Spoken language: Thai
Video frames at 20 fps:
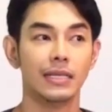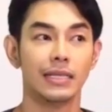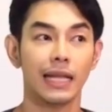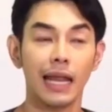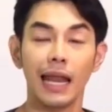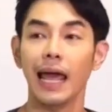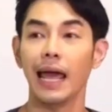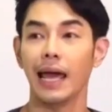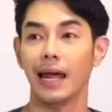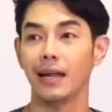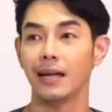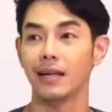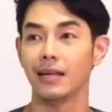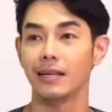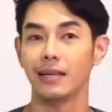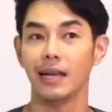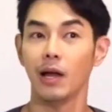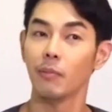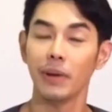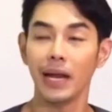นั่นแหละ
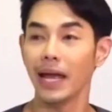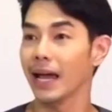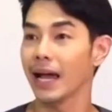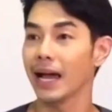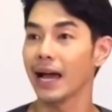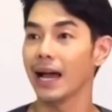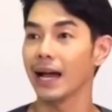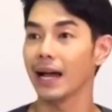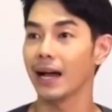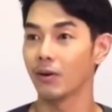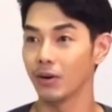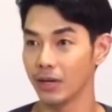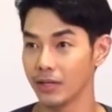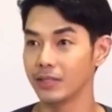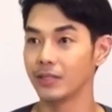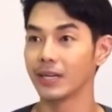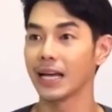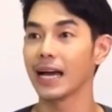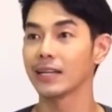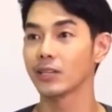เราไม่ได้ให้ค่าเขาเรา
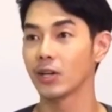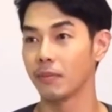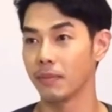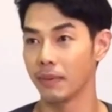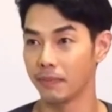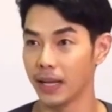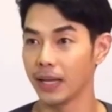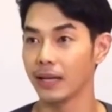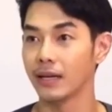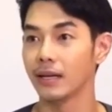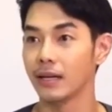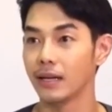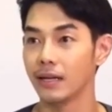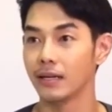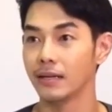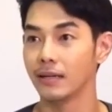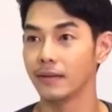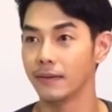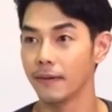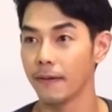ถึงกล้าตอบแบบนั้นมั
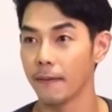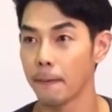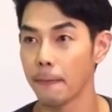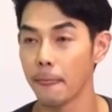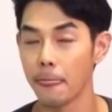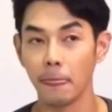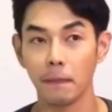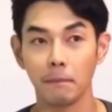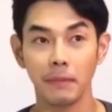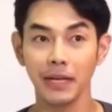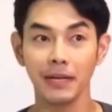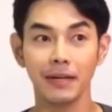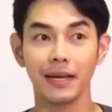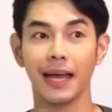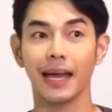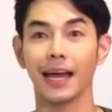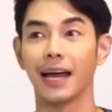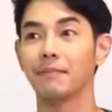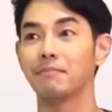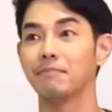นเหนื่อยไหมครับ ไม่เห
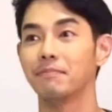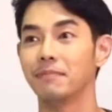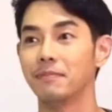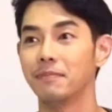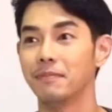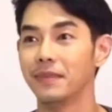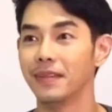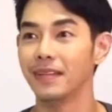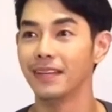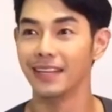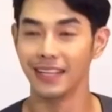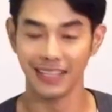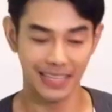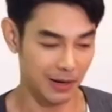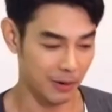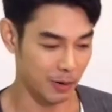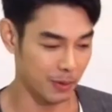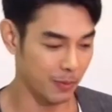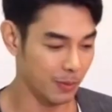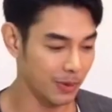นื่อยครับ
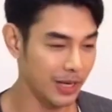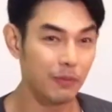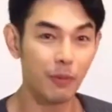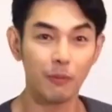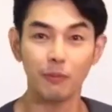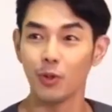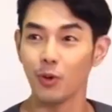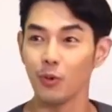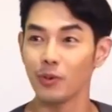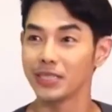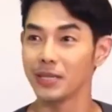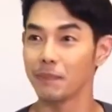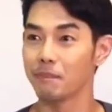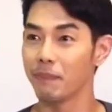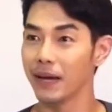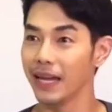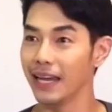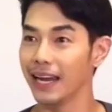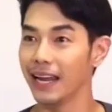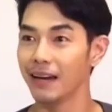แต่คนพวกนี้ผมสู้มาสิบ
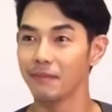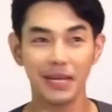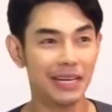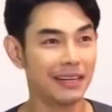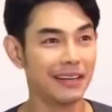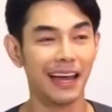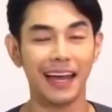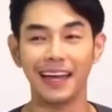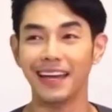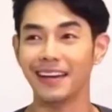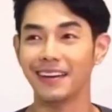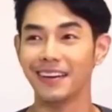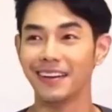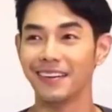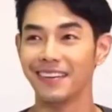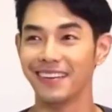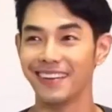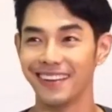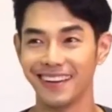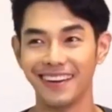ปีแล้วไม่เหนื่อย
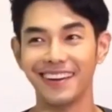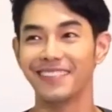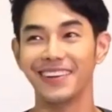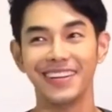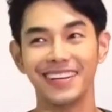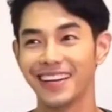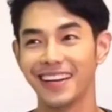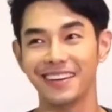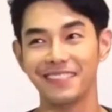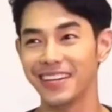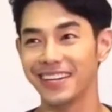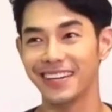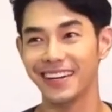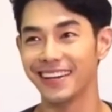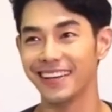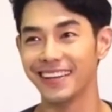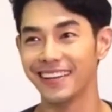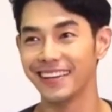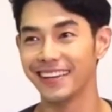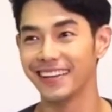เออไม่เหนื่อยไม่เหนื่
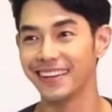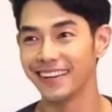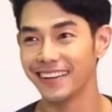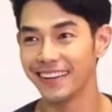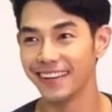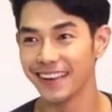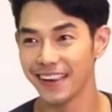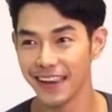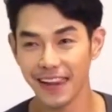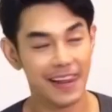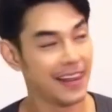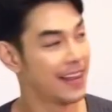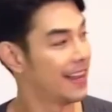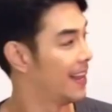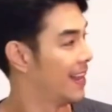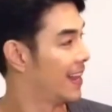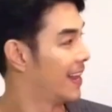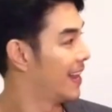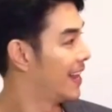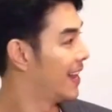อยยังยังเป็นส
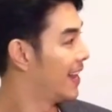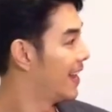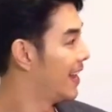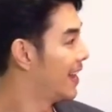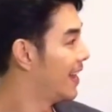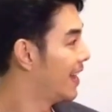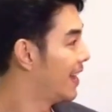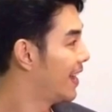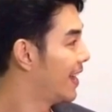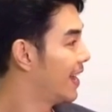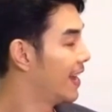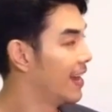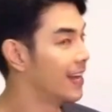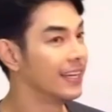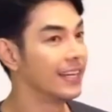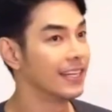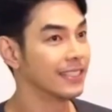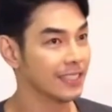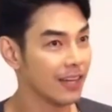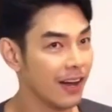มาชิกเดิมๆไหมคะ
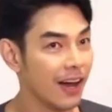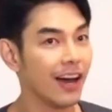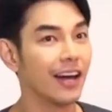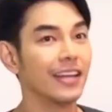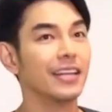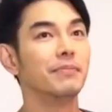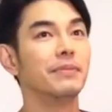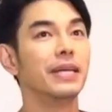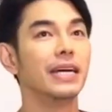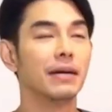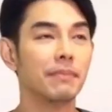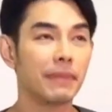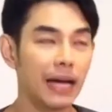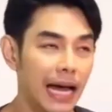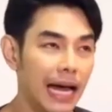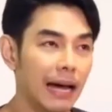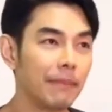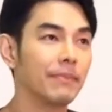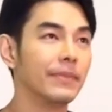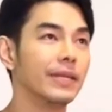ก็เดิ
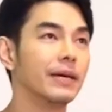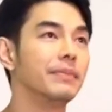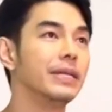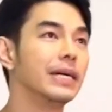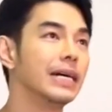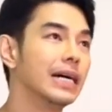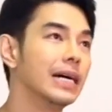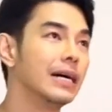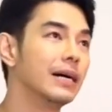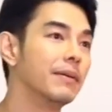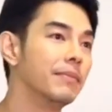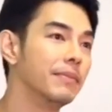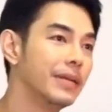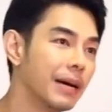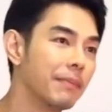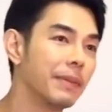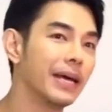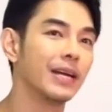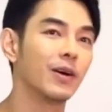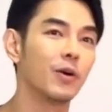มๆครับเดิ
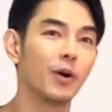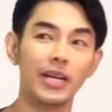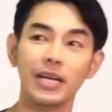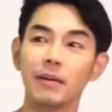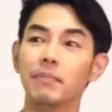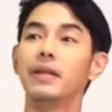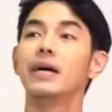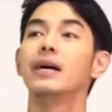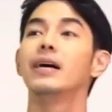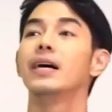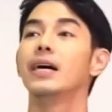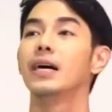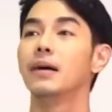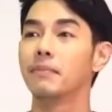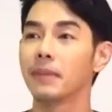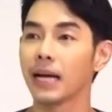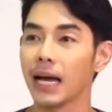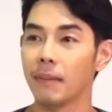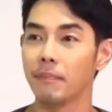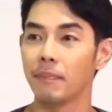มๆยังเป็นคนเดิ
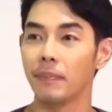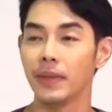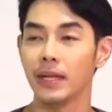มๆครับ